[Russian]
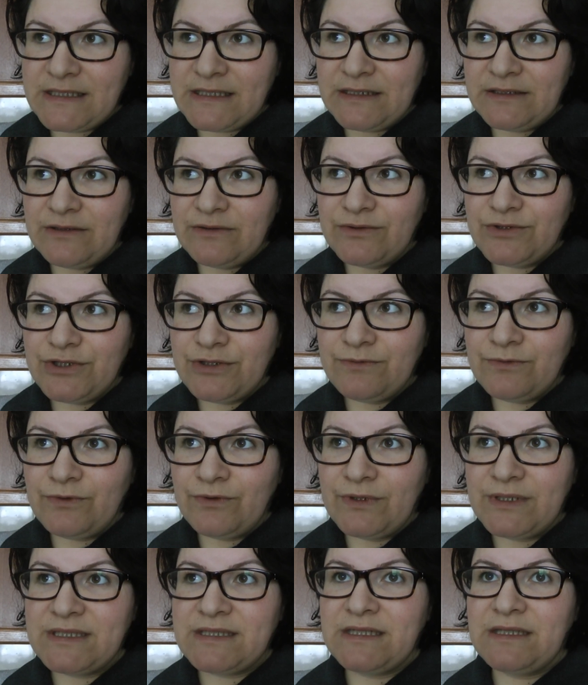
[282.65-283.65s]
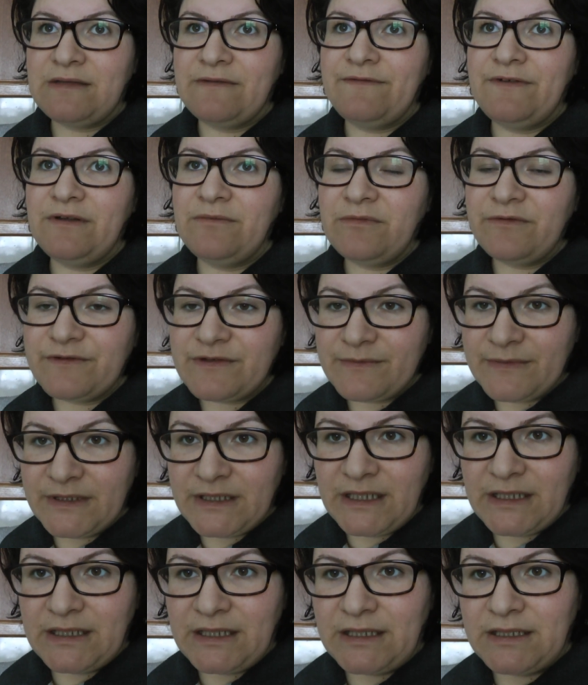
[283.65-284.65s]
стрела очень много, стала фильмов
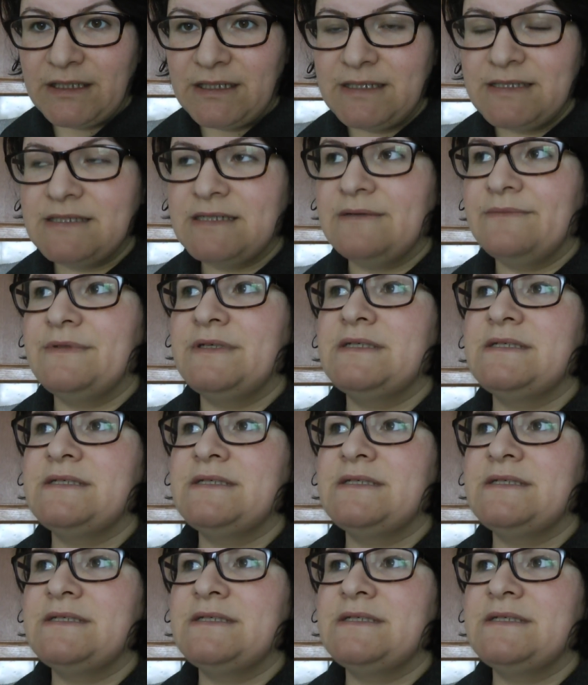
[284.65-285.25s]
смотреть на английском